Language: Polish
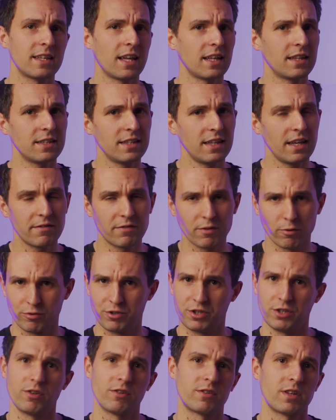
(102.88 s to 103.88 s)
ten nie
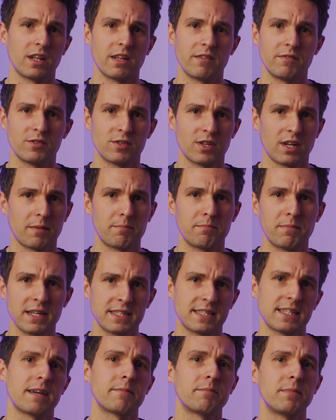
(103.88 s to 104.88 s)
wróci do telewizora
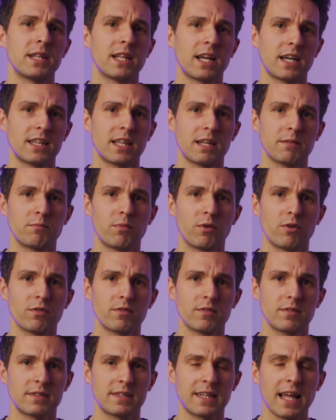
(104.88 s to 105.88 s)
bez Ambilighta,
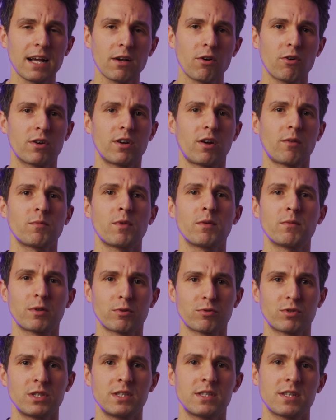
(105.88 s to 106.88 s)
bo tak ogromną
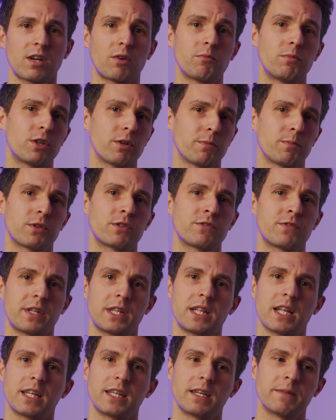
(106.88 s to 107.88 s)
różnicę robi to
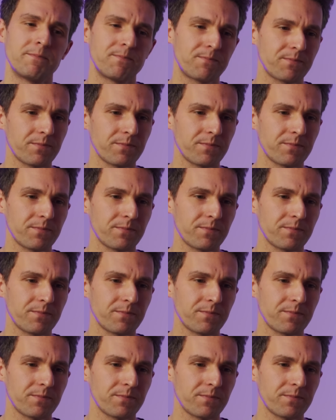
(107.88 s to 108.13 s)
podświetlenie.